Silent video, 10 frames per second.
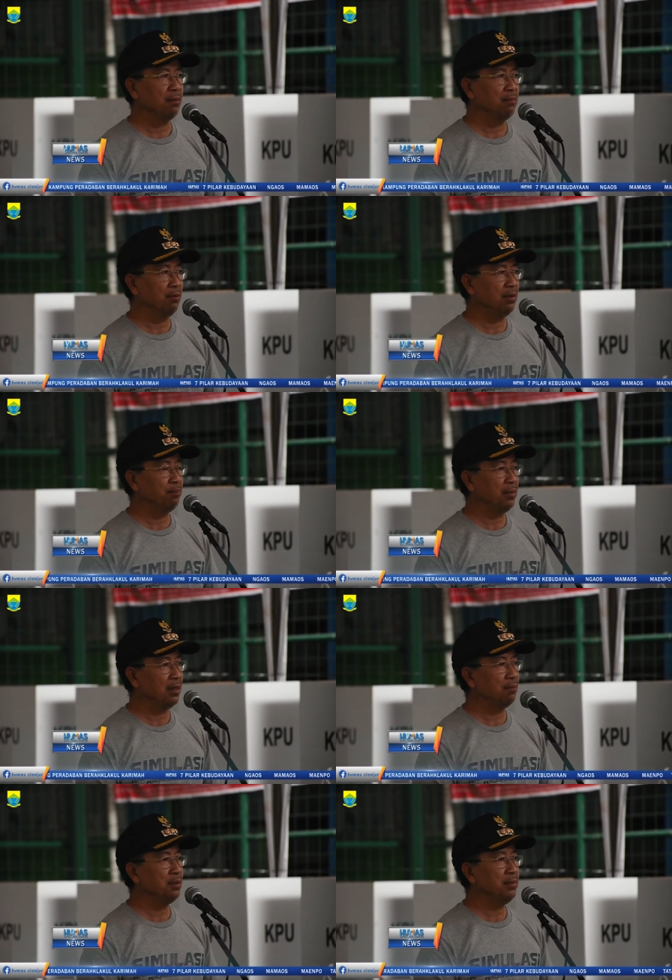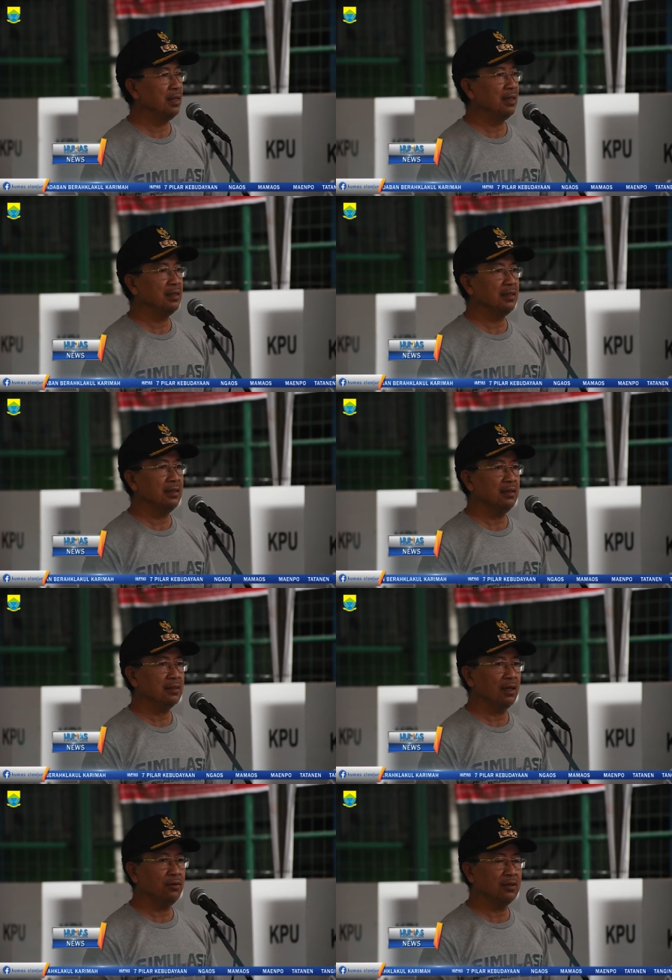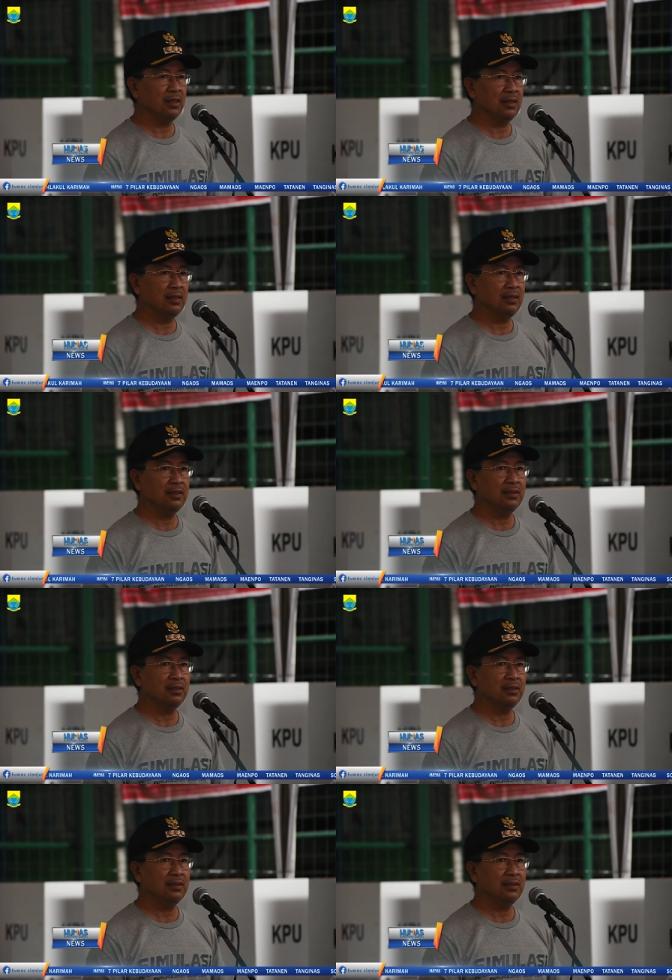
bahwa pada pemilihan ini tahun ini